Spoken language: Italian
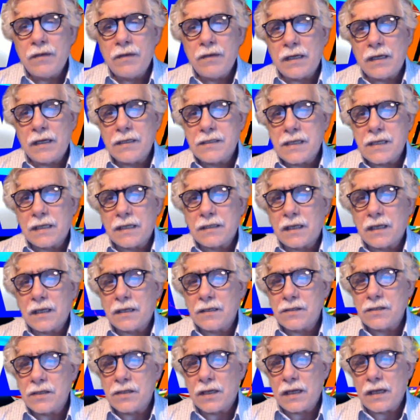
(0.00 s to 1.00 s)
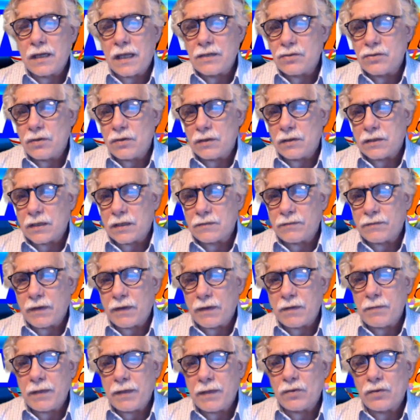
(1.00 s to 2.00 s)
finalizzata al riciclaggio, al
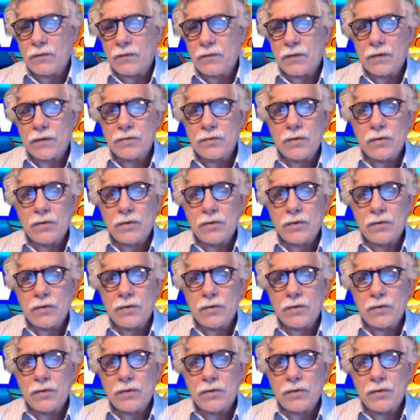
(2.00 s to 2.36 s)
trasferimento